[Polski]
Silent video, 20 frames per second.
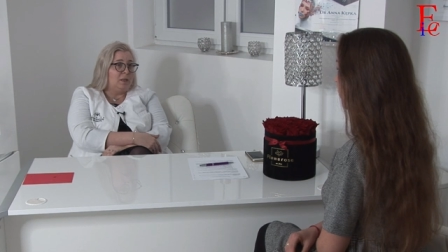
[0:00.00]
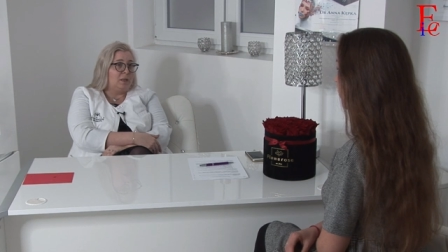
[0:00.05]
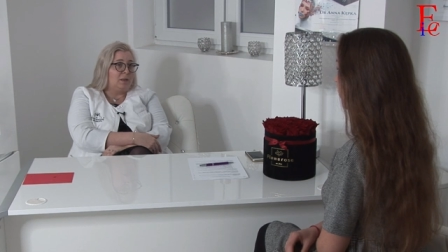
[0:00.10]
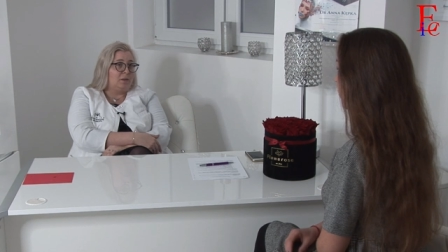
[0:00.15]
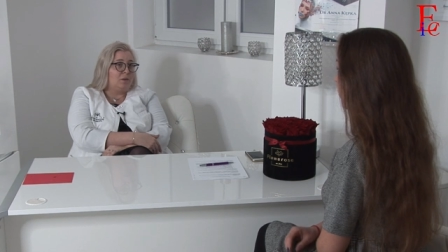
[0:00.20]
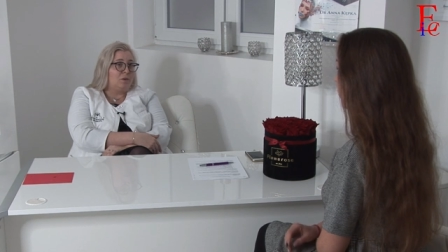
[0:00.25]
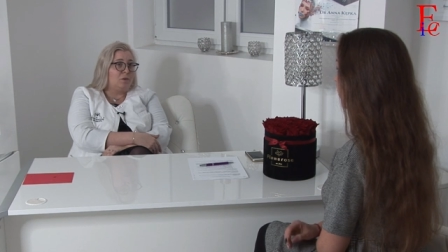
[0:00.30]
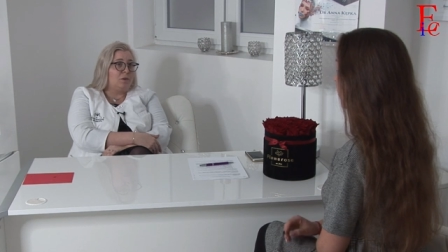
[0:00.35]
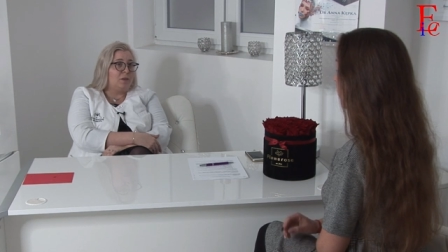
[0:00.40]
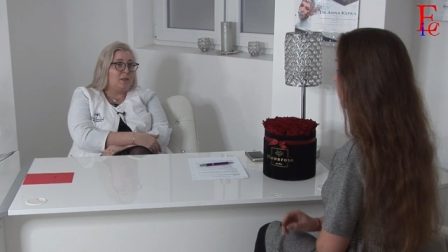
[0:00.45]

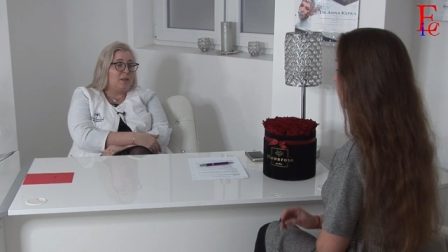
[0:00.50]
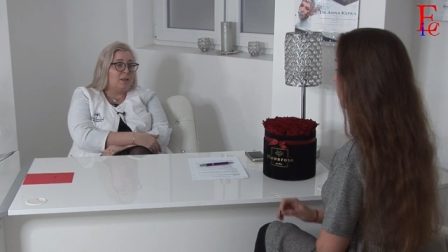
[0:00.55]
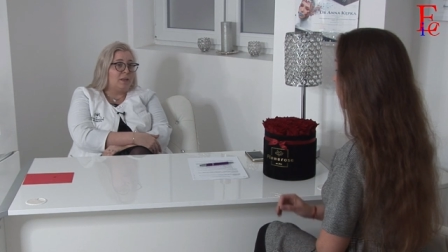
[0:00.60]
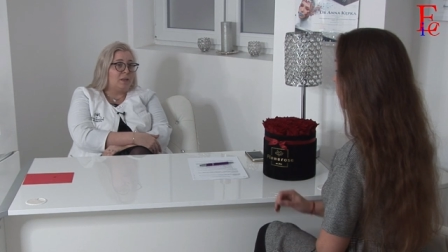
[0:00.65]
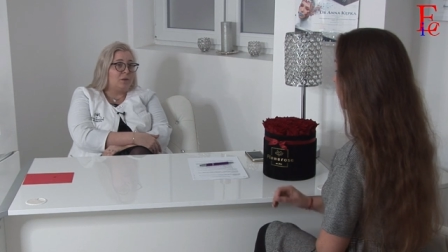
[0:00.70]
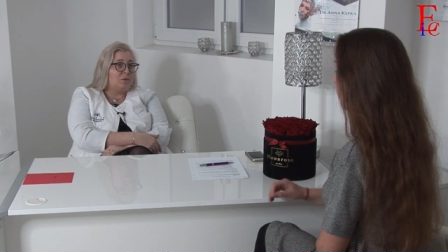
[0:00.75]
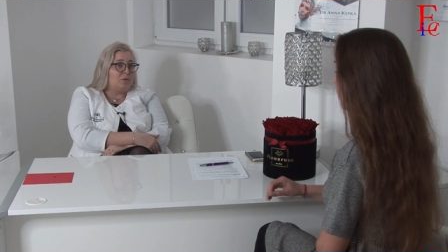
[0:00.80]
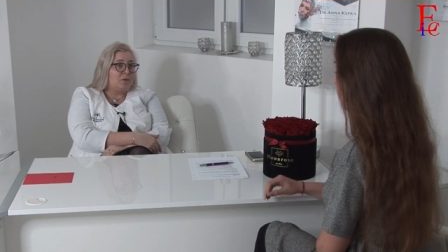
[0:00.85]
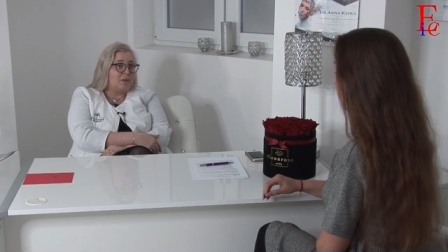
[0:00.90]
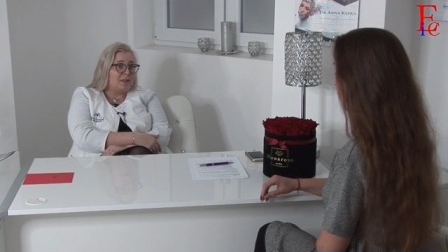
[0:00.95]
Dlatego ja
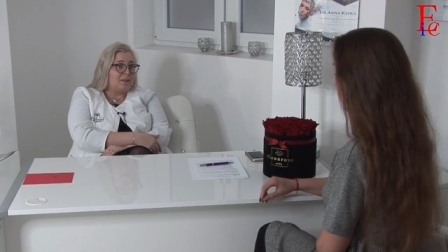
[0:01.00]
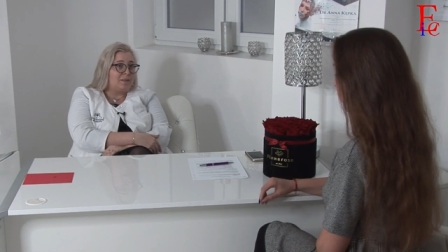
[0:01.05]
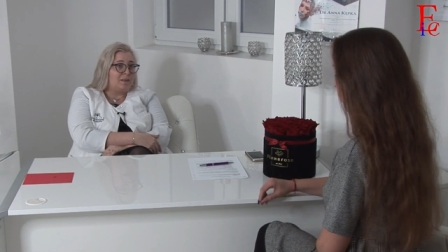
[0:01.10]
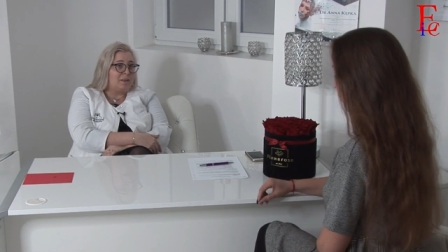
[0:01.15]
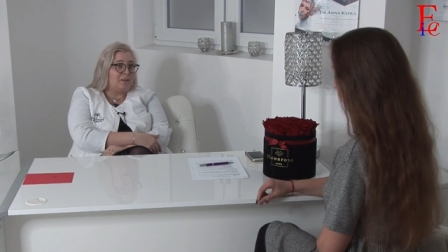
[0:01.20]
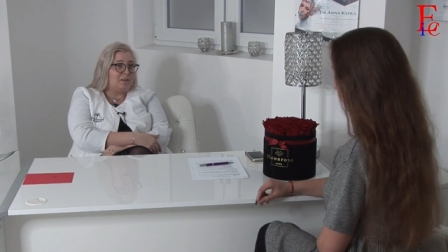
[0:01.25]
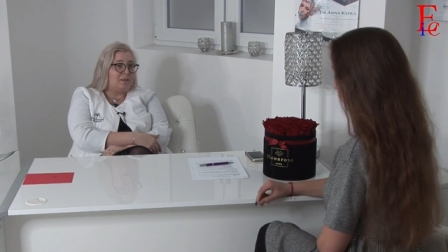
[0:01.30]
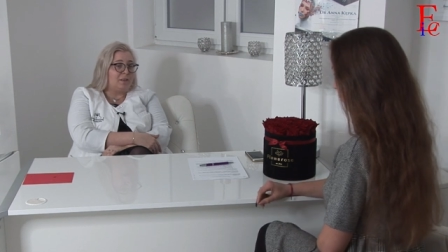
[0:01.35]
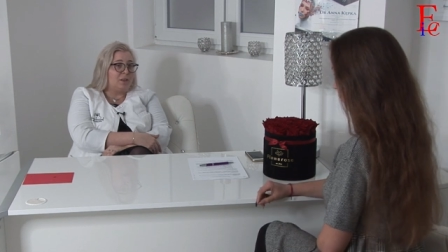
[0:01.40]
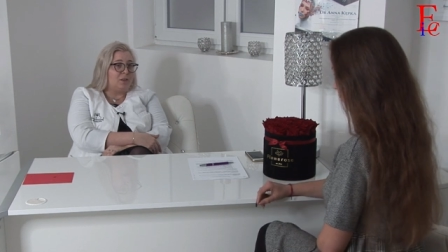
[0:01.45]
jako
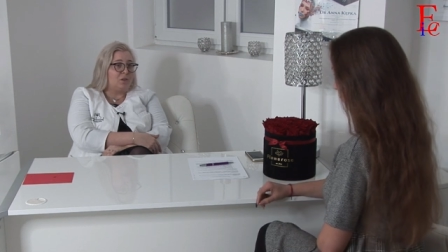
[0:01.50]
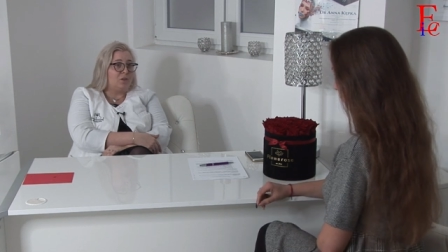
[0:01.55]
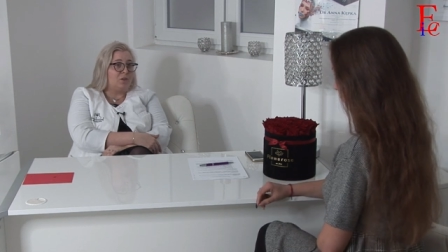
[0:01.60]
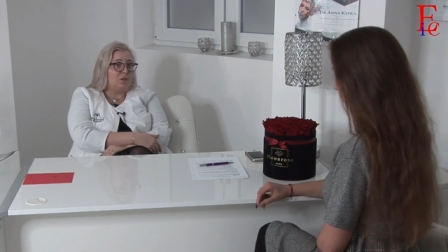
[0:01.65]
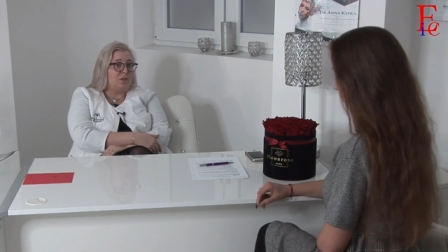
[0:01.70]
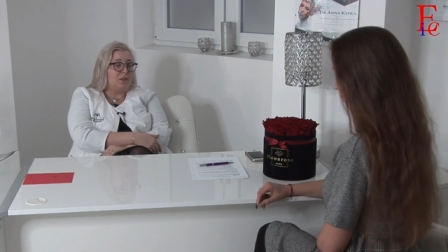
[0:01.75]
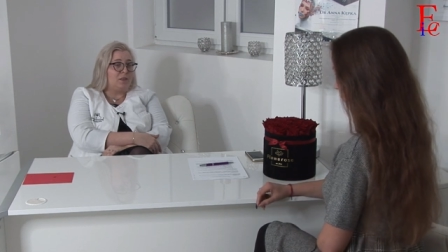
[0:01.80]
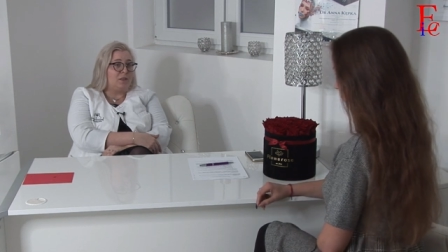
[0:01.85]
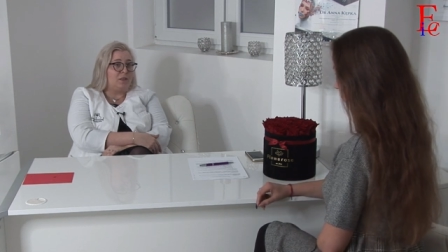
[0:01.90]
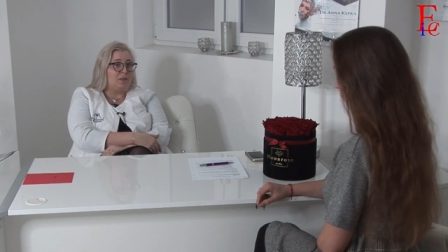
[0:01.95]
trener
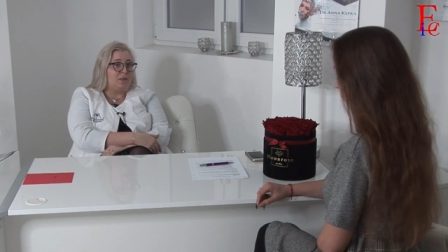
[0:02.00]
też